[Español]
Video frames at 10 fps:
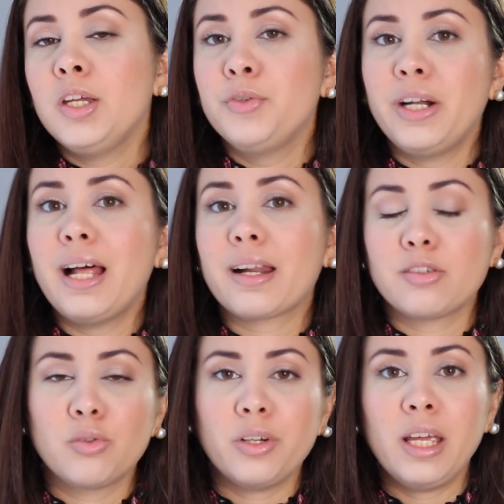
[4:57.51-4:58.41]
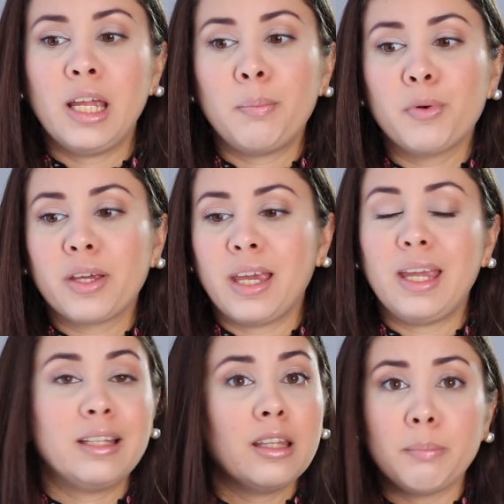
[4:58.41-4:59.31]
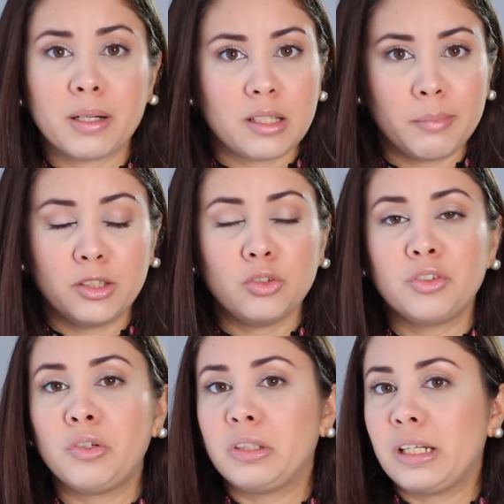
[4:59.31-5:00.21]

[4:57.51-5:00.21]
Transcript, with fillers: Y una de las razones es porque este departamento no